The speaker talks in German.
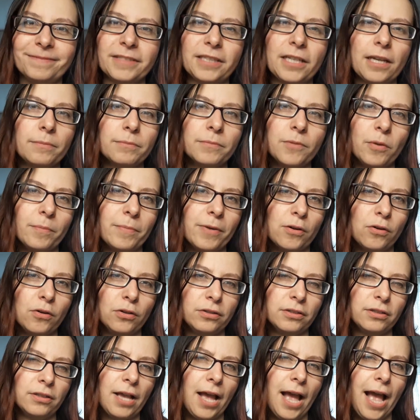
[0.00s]
Ich habe noch mal
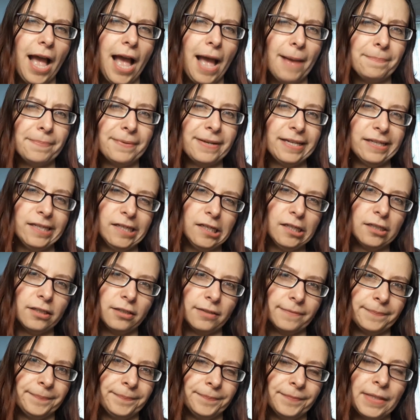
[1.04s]
kurz
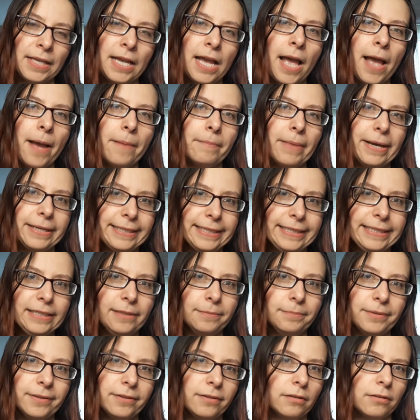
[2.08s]
abgelesen, meine
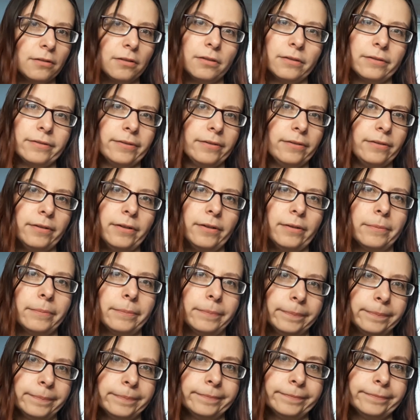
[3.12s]
Liebe, sonst, äh,
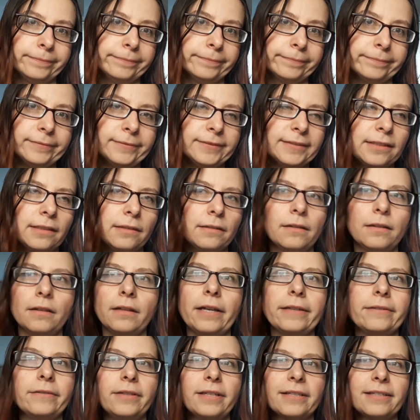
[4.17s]

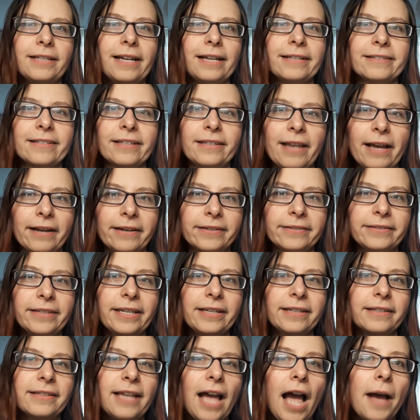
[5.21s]
also das ganze lange
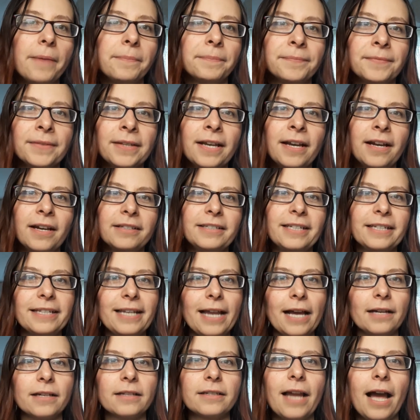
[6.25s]
Ding da, den
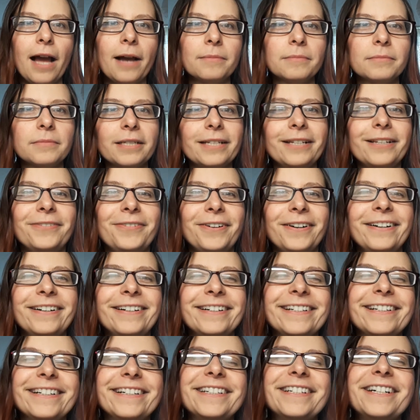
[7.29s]
langen Namen,
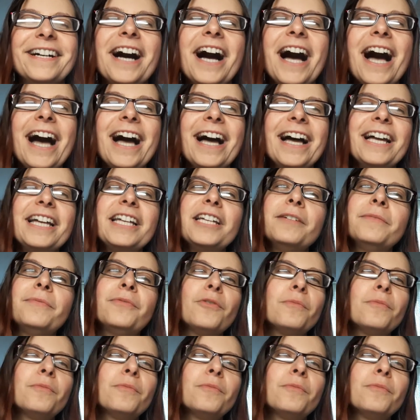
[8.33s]
den,